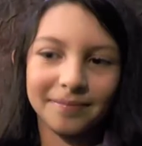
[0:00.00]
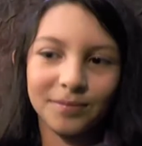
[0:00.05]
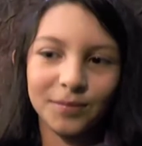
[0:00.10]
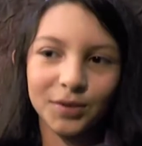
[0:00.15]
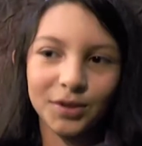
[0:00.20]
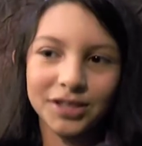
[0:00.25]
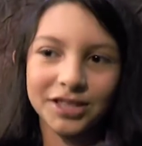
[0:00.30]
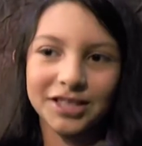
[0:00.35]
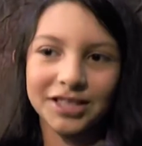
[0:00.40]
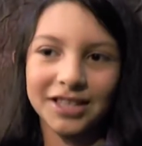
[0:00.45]

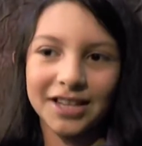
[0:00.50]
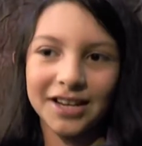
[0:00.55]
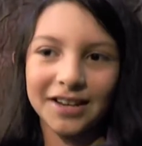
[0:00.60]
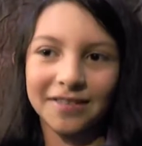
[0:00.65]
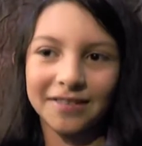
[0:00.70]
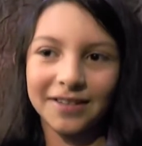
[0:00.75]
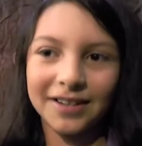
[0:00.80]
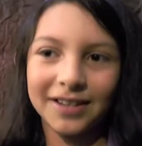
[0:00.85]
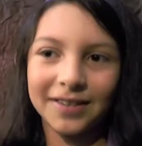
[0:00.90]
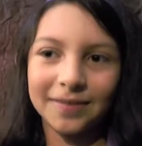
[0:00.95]
Muy
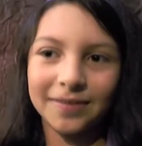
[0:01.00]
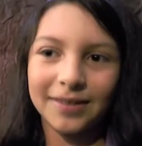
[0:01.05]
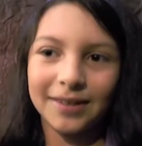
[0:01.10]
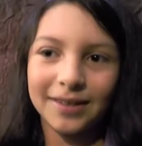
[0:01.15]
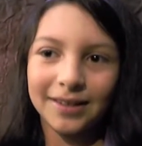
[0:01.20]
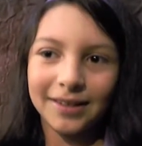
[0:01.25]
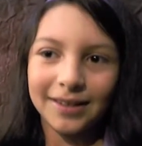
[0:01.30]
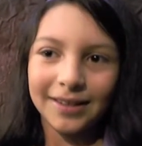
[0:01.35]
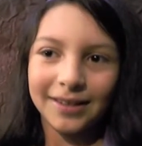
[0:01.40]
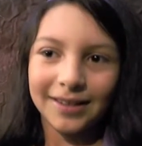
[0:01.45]
chévere.
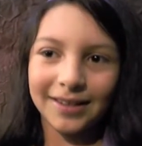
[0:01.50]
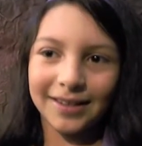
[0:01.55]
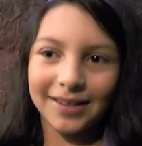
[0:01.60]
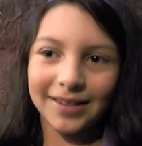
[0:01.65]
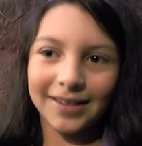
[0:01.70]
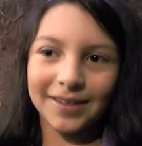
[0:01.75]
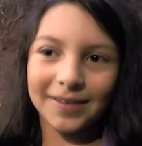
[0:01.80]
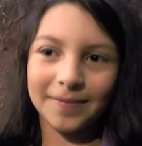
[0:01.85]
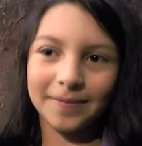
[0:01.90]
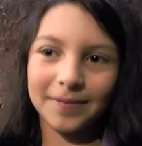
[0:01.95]

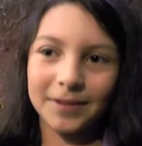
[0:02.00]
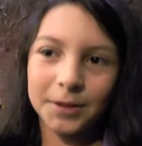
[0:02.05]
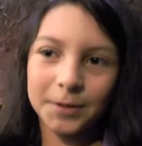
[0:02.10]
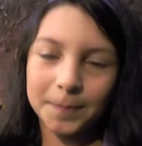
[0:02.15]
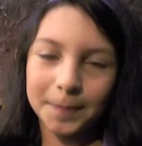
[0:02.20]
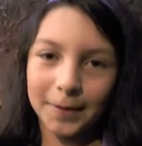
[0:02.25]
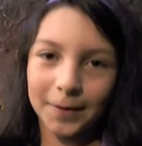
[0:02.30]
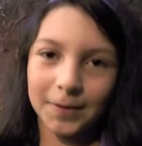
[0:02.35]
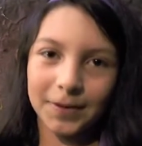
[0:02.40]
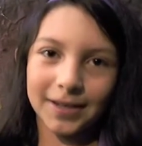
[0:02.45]
Em,
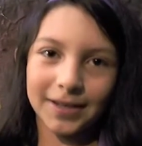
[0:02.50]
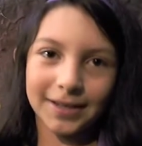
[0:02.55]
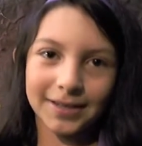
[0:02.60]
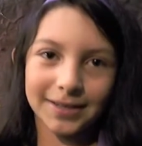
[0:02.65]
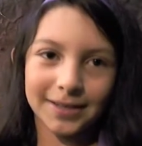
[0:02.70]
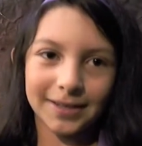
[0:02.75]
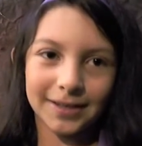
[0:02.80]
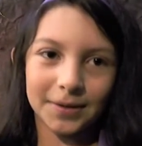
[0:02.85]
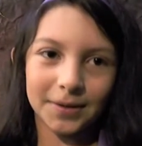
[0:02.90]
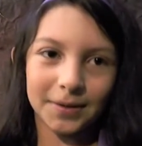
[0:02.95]
espero que
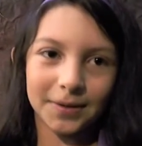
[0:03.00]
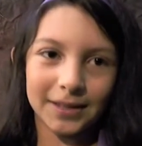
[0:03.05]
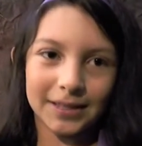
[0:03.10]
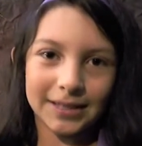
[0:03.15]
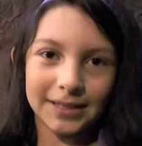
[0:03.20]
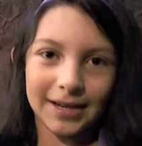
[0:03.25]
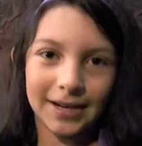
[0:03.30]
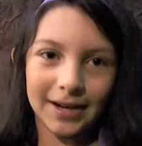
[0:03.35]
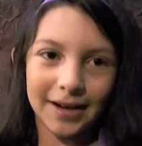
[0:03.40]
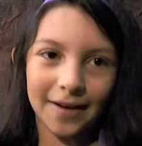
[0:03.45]
este COVID
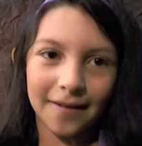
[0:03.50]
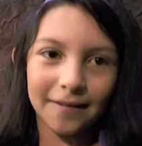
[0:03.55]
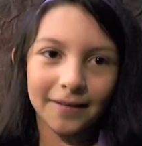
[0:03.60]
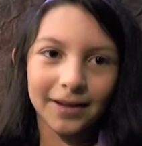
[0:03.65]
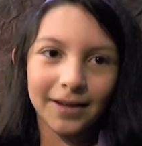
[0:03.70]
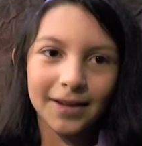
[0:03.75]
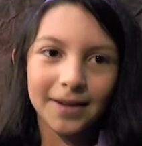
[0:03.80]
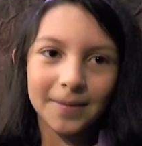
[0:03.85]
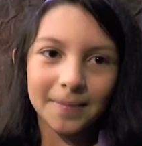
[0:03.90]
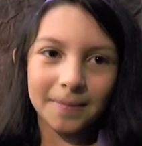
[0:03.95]
se
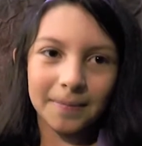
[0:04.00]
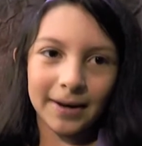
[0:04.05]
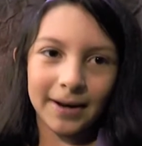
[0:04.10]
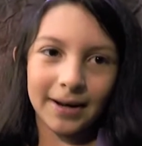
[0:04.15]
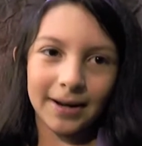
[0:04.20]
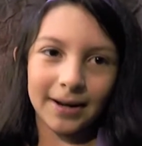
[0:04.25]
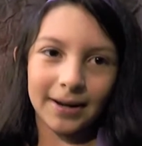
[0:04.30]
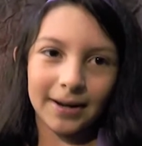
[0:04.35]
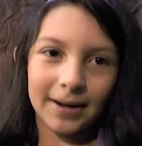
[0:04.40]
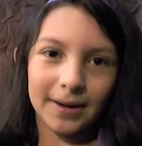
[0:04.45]
acabe
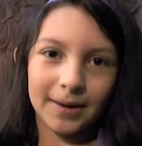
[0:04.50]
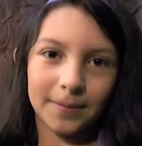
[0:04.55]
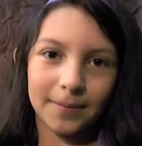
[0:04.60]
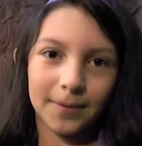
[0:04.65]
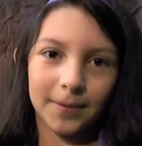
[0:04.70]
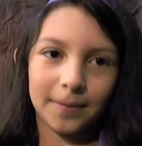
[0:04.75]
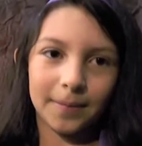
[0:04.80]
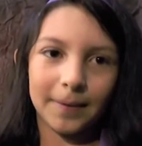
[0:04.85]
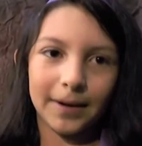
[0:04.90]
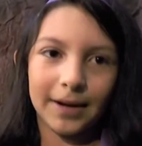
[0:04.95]
para
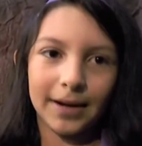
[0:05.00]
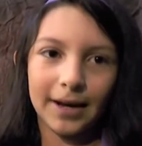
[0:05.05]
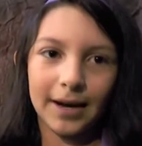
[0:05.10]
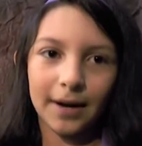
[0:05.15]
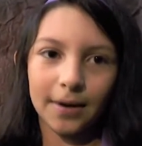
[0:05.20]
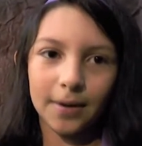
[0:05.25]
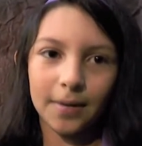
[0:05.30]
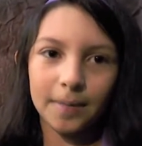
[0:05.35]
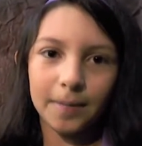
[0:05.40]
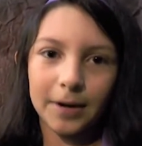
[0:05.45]
volver
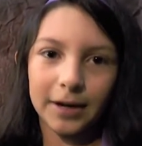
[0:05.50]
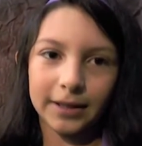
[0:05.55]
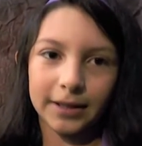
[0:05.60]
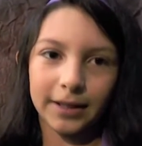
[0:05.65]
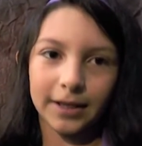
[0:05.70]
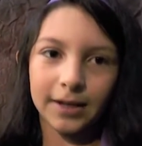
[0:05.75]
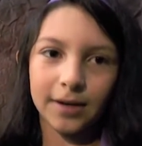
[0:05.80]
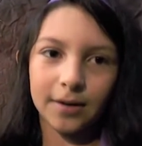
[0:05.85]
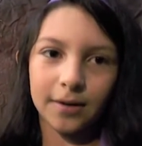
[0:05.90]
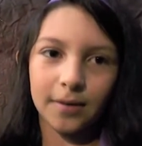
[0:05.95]
a
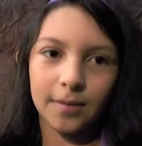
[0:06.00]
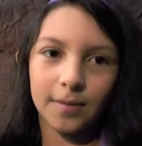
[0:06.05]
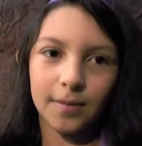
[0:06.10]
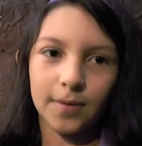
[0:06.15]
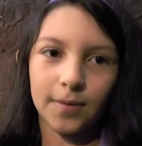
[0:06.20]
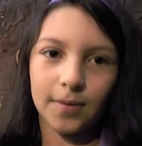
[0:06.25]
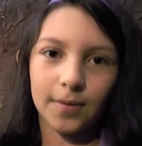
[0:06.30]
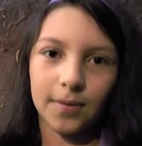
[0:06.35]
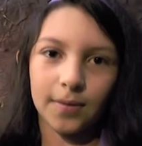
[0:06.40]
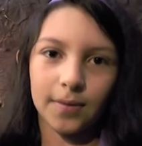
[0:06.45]
compartir
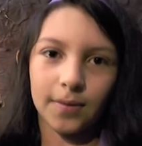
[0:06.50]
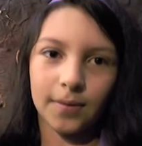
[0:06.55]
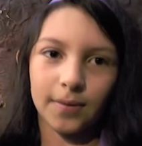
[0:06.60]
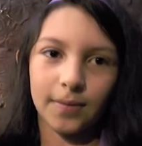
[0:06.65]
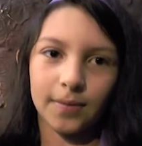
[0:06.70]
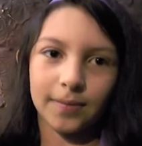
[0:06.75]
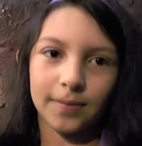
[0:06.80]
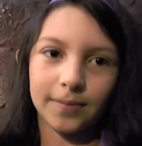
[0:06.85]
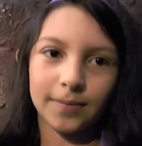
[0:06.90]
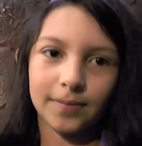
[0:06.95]
como,
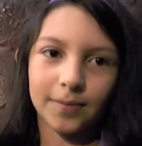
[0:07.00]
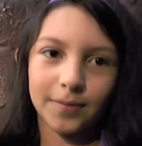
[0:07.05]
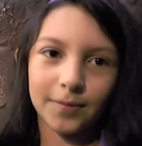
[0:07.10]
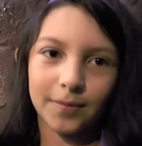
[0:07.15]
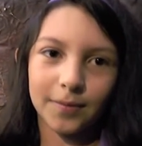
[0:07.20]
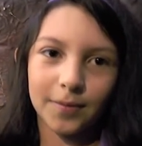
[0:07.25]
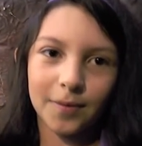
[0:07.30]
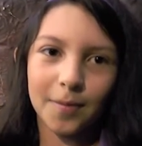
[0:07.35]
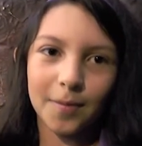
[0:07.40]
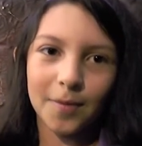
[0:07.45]

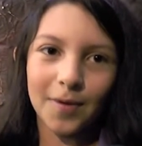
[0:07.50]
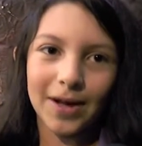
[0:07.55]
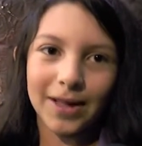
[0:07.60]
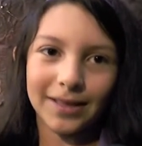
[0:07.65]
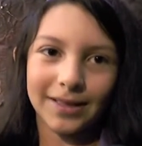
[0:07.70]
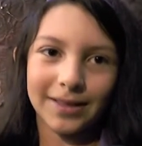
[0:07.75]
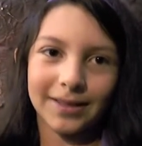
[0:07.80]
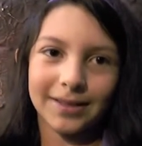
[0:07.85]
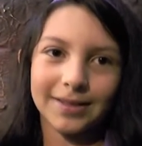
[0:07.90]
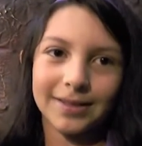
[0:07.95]
como
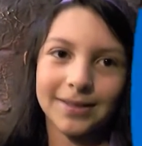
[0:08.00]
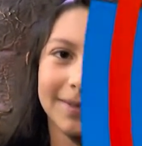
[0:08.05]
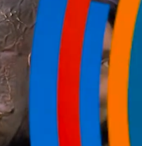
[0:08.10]
antes.